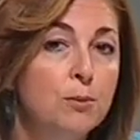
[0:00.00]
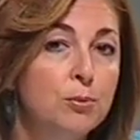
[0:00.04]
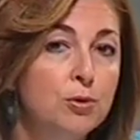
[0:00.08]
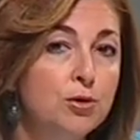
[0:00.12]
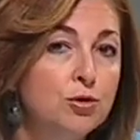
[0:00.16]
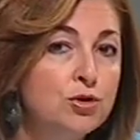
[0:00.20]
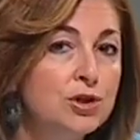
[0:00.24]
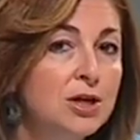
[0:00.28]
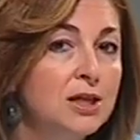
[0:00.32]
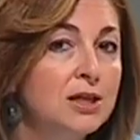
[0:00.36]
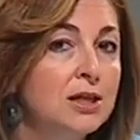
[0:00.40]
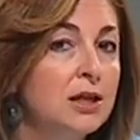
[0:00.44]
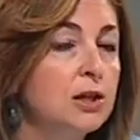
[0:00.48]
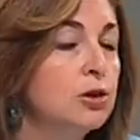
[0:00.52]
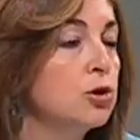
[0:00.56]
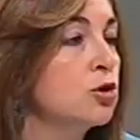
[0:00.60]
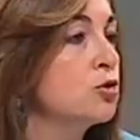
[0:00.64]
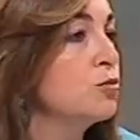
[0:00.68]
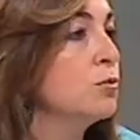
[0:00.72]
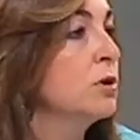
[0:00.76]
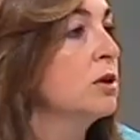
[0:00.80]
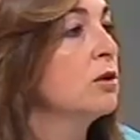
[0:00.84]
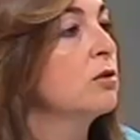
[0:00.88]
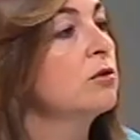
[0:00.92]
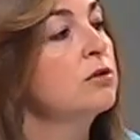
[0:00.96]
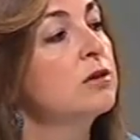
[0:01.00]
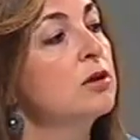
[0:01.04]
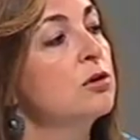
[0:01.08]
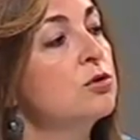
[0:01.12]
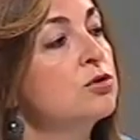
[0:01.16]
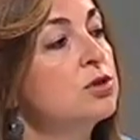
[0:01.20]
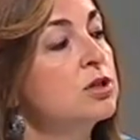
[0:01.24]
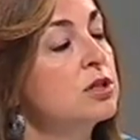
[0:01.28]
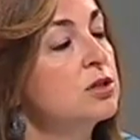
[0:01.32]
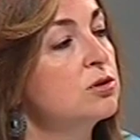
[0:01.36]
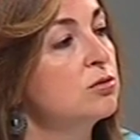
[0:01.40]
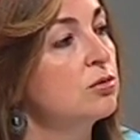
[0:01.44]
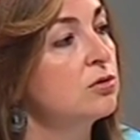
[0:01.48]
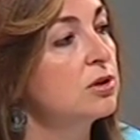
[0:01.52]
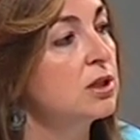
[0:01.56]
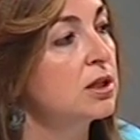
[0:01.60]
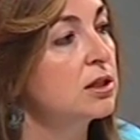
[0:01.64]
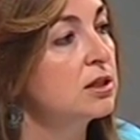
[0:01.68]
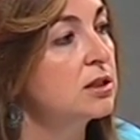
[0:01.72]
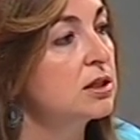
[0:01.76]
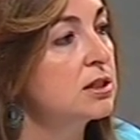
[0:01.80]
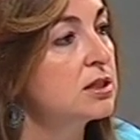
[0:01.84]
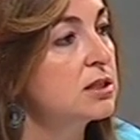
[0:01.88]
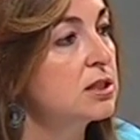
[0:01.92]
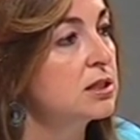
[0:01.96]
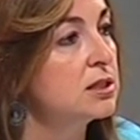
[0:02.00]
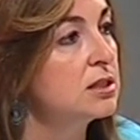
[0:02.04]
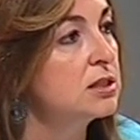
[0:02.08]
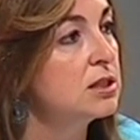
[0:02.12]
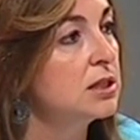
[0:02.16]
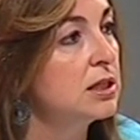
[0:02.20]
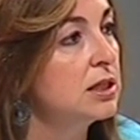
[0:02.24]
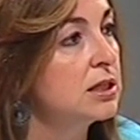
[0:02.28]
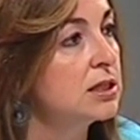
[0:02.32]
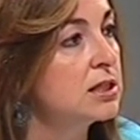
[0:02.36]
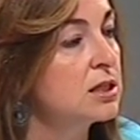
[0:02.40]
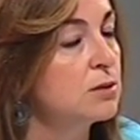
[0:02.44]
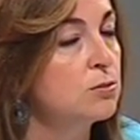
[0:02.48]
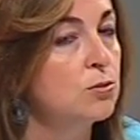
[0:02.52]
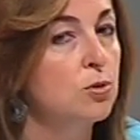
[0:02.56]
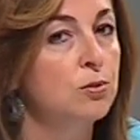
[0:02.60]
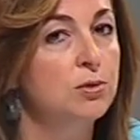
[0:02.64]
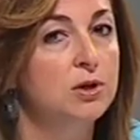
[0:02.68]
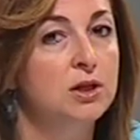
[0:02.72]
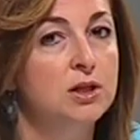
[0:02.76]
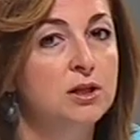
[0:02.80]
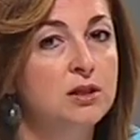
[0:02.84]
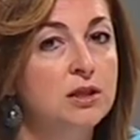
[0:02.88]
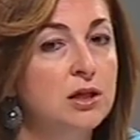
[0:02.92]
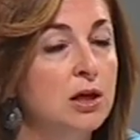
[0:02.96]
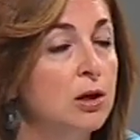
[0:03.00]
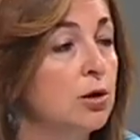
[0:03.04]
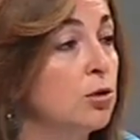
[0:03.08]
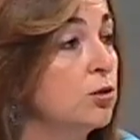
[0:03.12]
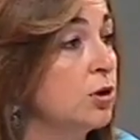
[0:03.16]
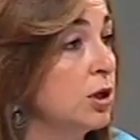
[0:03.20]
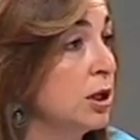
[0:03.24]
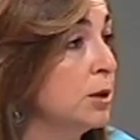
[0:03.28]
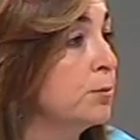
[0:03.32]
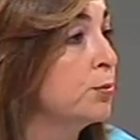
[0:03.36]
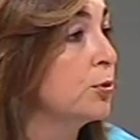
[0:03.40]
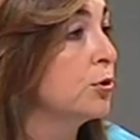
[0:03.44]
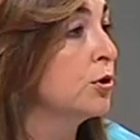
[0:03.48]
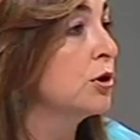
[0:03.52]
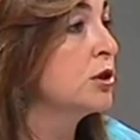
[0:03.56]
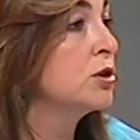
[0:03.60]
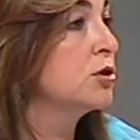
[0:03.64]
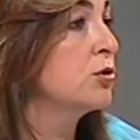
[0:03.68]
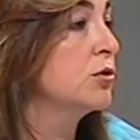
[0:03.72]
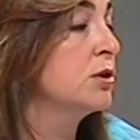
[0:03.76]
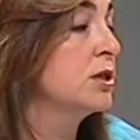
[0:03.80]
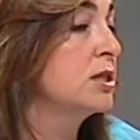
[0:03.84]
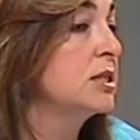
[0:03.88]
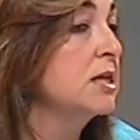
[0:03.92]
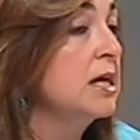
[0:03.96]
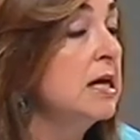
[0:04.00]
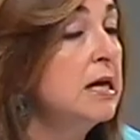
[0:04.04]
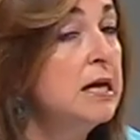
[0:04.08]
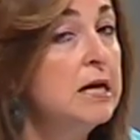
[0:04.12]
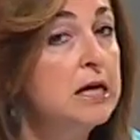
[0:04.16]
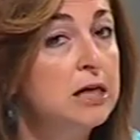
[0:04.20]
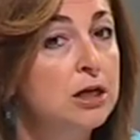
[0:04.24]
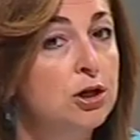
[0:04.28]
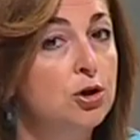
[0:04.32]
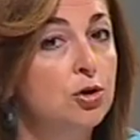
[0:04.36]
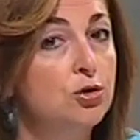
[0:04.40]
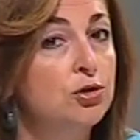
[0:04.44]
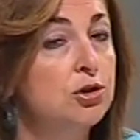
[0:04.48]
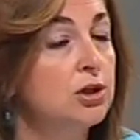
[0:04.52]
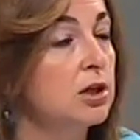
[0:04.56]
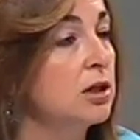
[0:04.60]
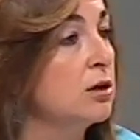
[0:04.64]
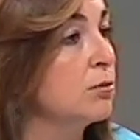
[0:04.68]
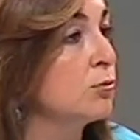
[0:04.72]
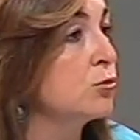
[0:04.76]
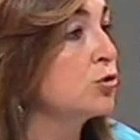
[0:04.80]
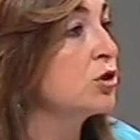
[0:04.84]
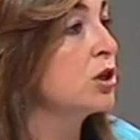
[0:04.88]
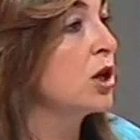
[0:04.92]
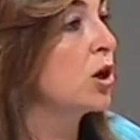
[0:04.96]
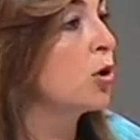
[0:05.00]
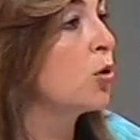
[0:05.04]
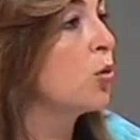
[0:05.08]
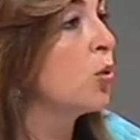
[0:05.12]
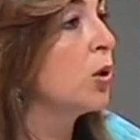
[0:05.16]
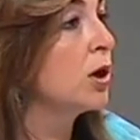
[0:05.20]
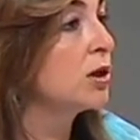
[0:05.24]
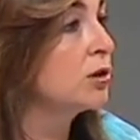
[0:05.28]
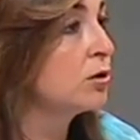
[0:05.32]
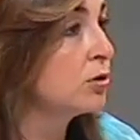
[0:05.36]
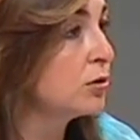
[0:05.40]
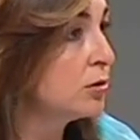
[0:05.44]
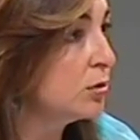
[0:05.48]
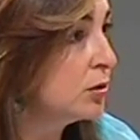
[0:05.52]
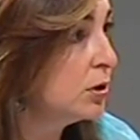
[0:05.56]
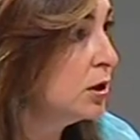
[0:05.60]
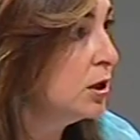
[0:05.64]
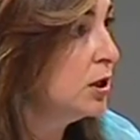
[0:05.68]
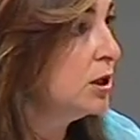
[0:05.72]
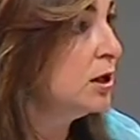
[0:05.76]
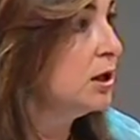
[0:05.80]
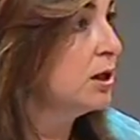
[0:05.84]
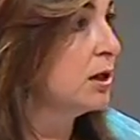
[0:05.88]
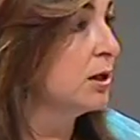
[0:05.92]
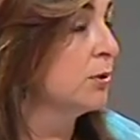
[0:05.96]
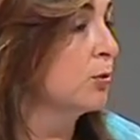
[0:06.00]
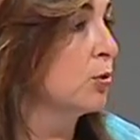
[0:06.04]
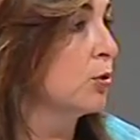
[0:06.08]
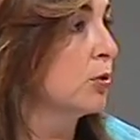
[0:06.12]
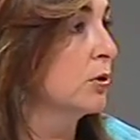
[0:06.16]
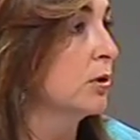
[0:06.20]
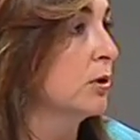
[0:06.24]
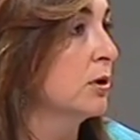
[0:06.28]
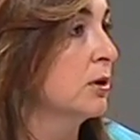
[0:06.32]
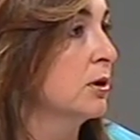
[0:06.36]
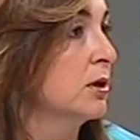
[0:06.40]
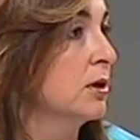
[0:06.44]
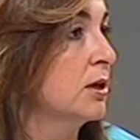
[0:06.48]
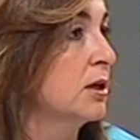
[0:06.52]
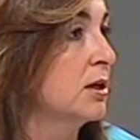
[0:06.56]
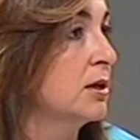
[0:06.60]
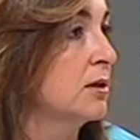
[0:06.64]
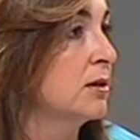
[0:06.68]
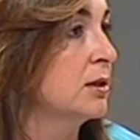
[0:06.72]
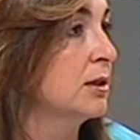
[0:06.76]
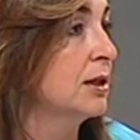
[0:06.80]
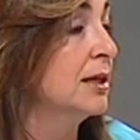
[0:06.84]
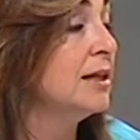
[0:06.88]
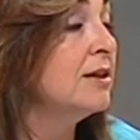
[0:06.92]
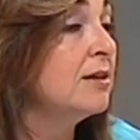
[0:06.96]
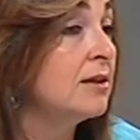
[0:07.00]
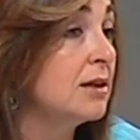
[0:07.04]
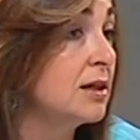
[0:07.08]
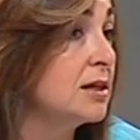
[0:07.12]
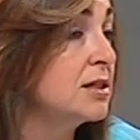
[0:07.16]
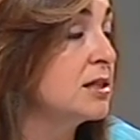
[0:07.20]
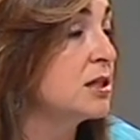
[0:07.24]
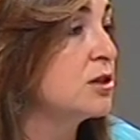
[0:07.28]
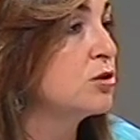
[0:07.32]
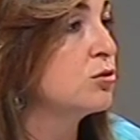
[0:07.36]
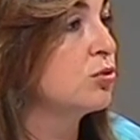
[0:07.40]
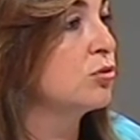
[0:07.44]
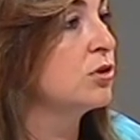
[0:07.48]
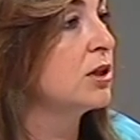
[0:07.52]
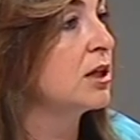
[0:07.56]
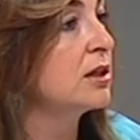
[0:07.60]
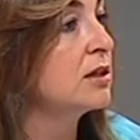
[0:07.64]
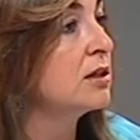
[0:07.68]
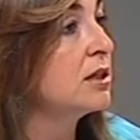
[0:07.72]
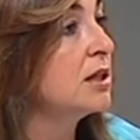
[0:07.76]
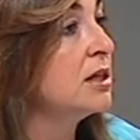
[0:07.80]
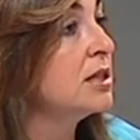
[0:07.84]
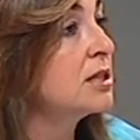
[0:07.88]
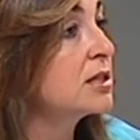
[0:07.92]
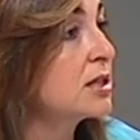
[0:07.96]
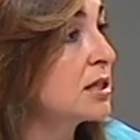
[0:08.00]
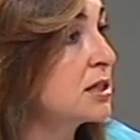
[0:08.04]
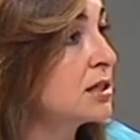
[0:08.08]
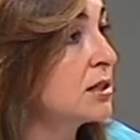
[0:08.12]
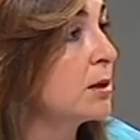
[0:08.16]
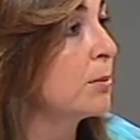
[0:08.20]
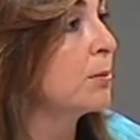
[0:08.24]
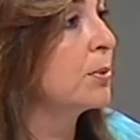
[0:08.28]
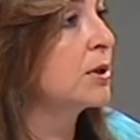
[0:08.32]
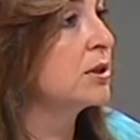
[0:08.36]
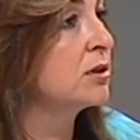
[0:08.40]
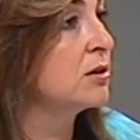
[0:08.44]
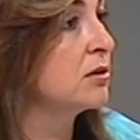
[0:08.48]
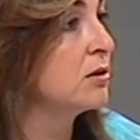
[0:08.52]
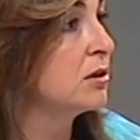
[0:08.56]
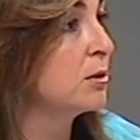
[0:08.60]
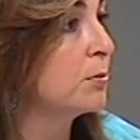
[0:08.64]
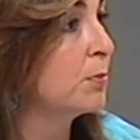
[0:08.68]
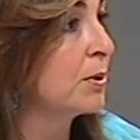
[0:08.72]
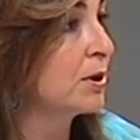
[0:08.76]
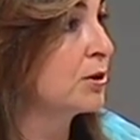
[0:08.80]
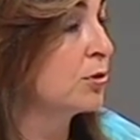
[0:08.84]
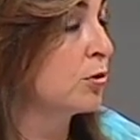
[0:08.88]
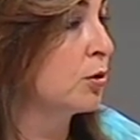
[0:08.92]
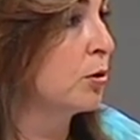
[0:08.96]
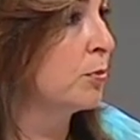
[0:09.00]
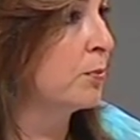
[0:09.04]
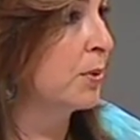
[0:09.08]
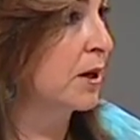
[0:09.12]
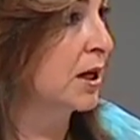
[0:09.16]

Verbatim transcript: pero ya en el 2011 los estudiantes en Chile se movilizaron y por eso es que hoy tenemos a cuatro eh, eh, eh, líderes estudiantiles que están participando del